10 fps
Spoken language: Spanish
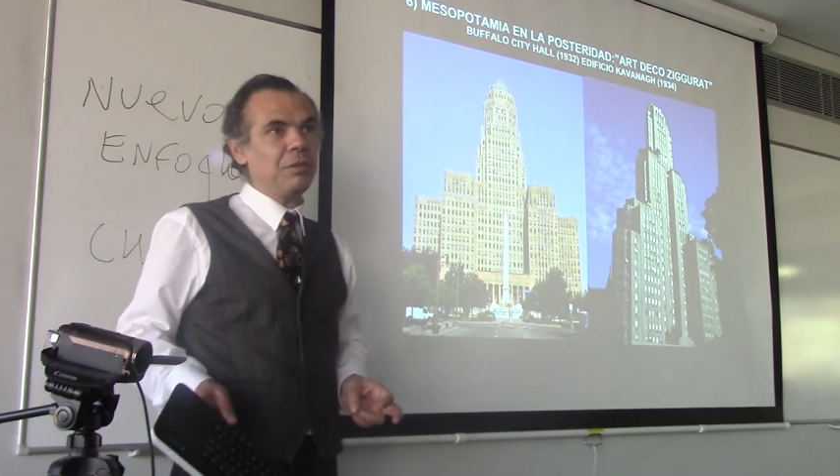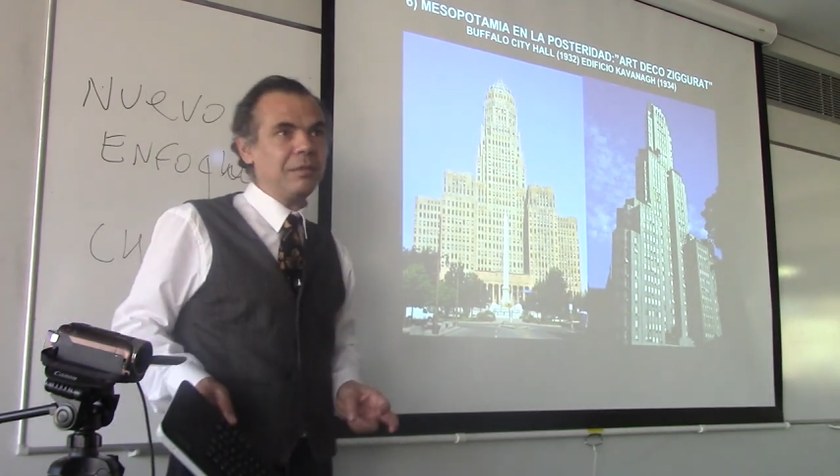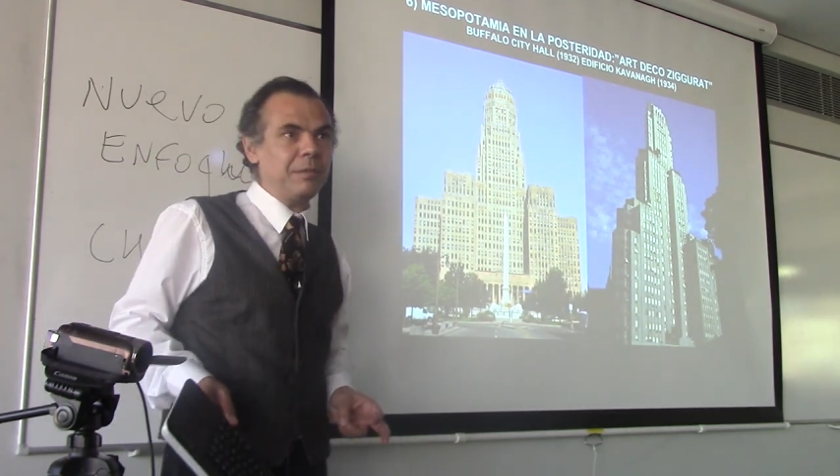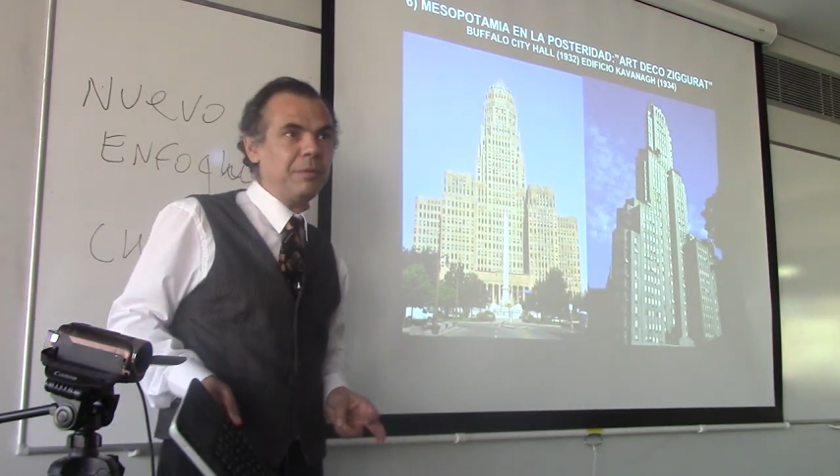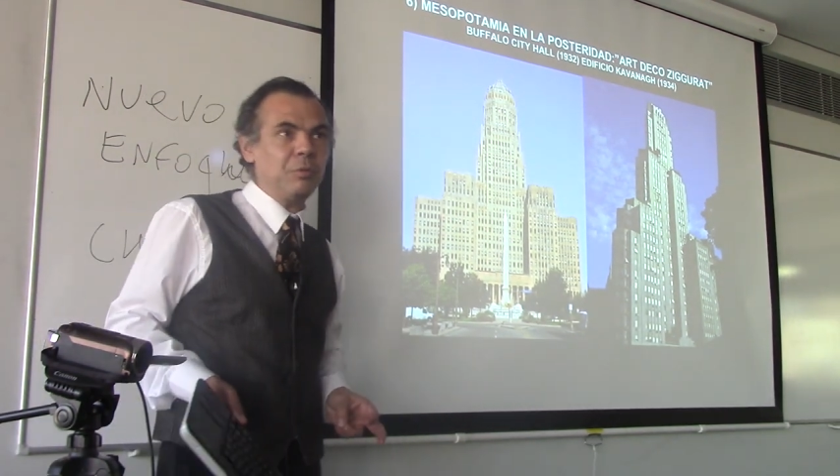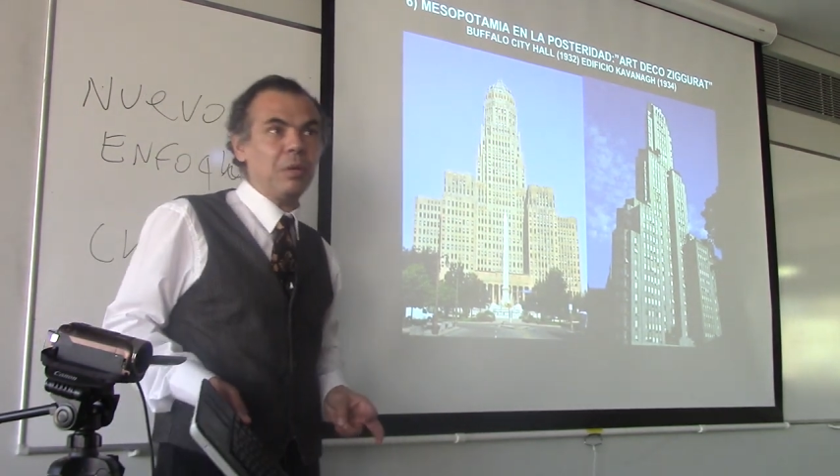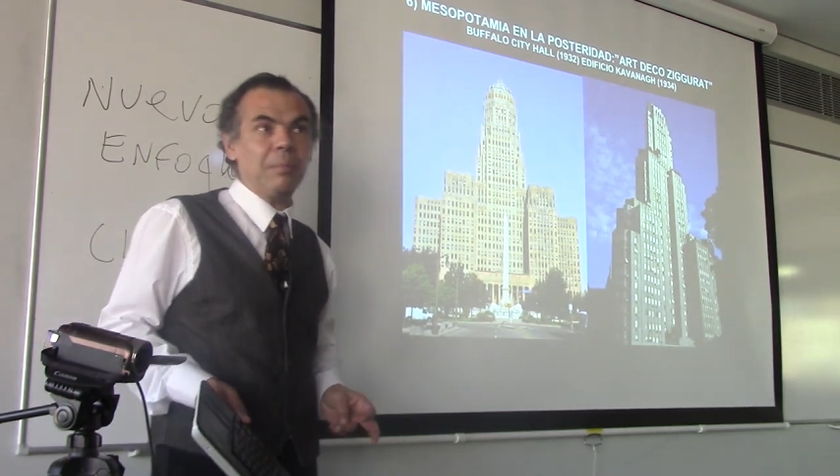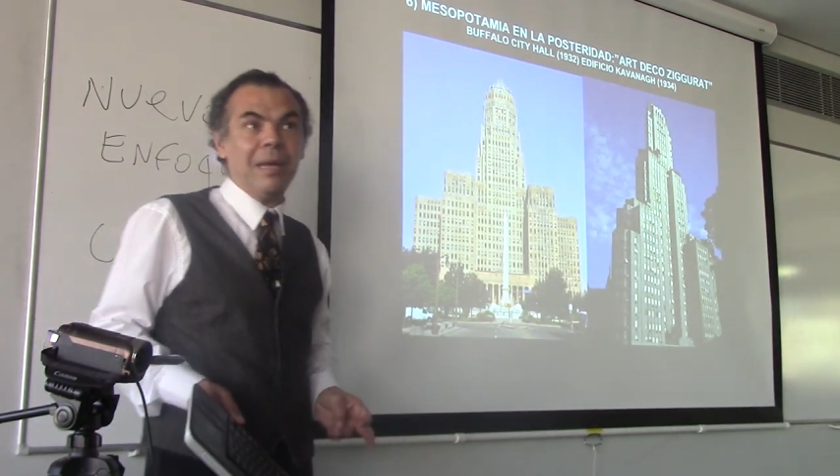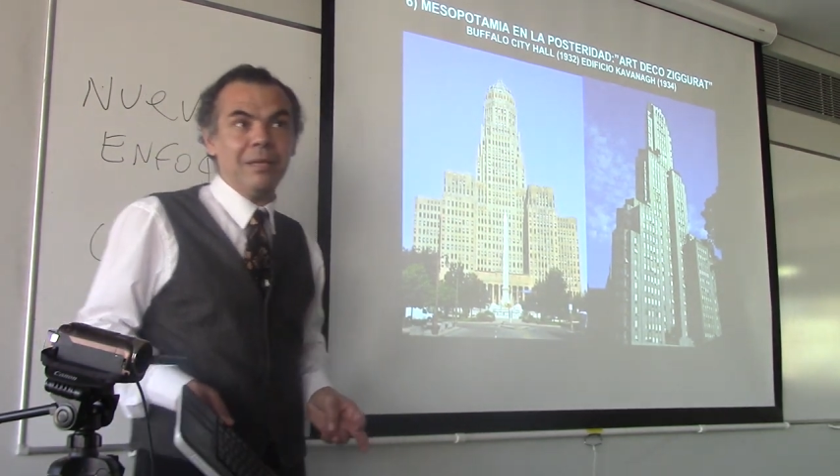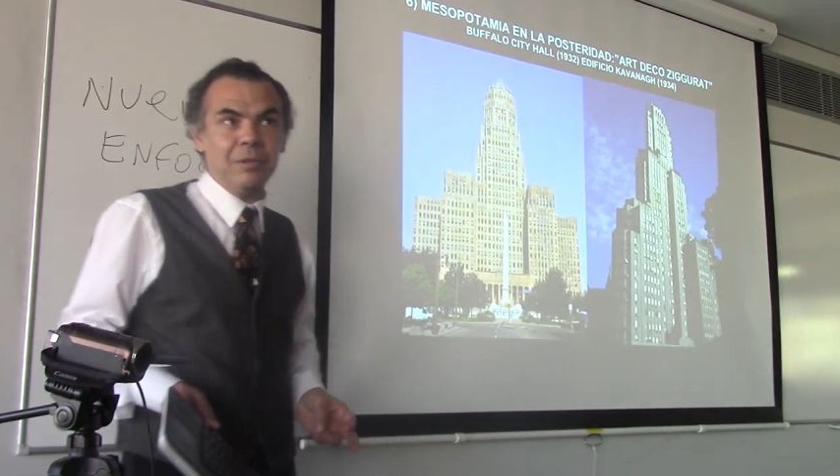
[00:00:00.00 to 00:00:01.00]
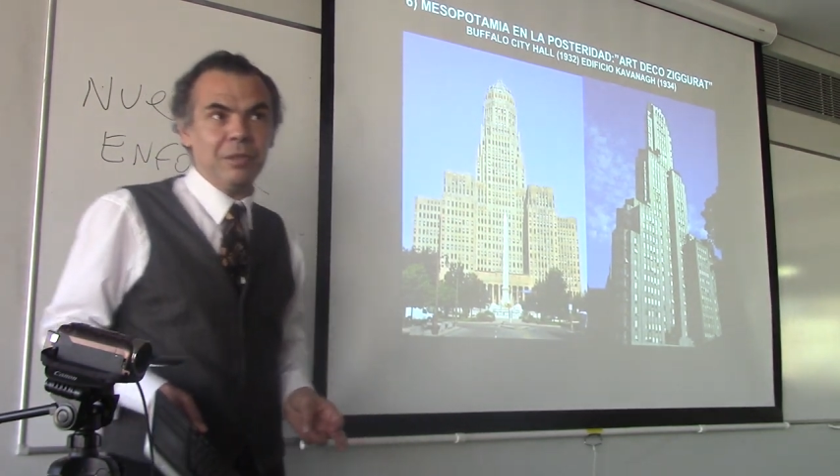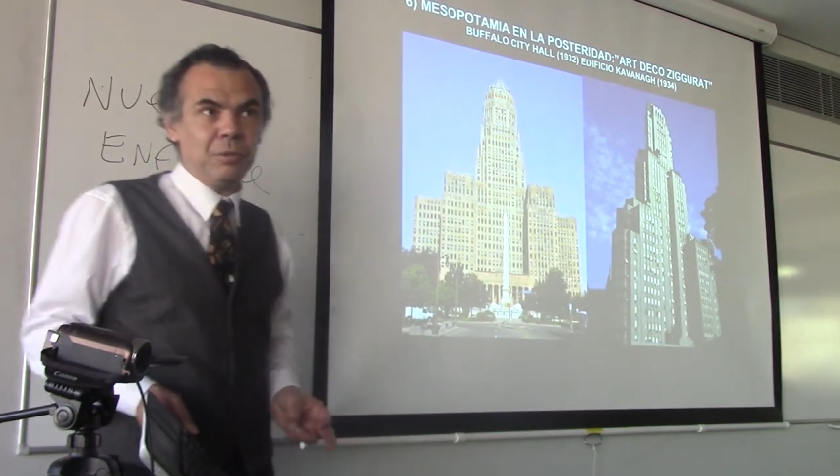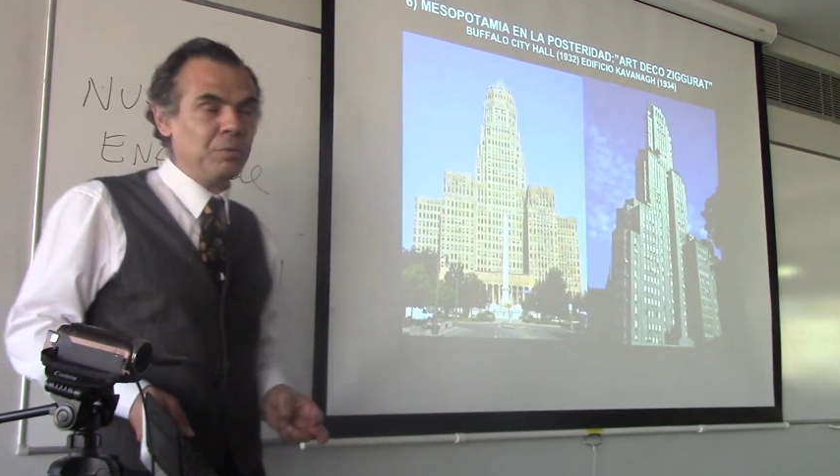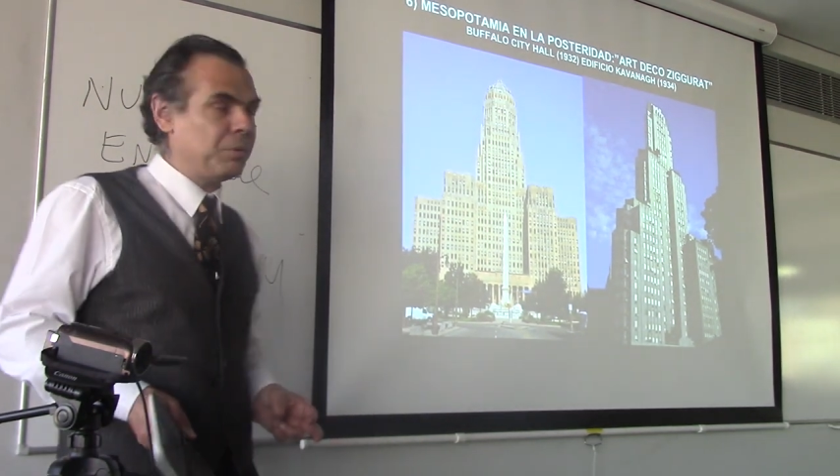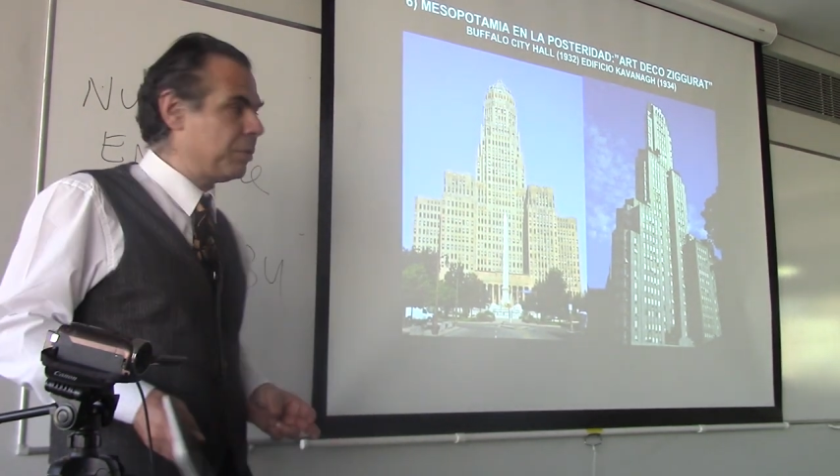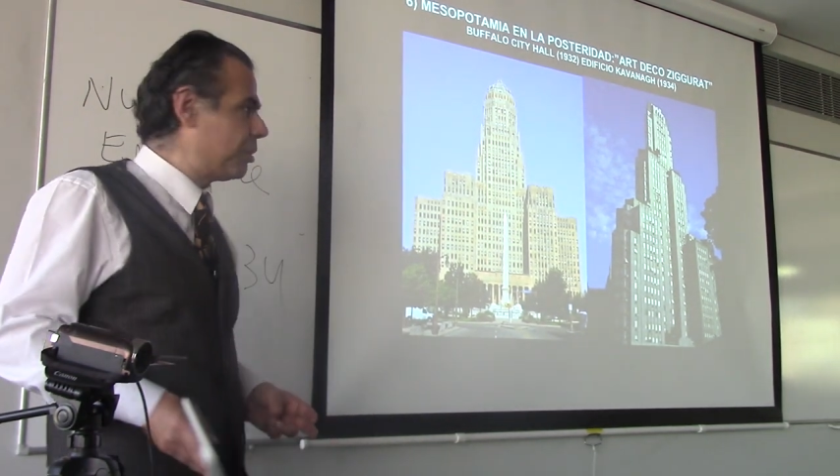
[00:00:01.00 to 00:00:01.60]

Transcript: de cemento armado que tuvo en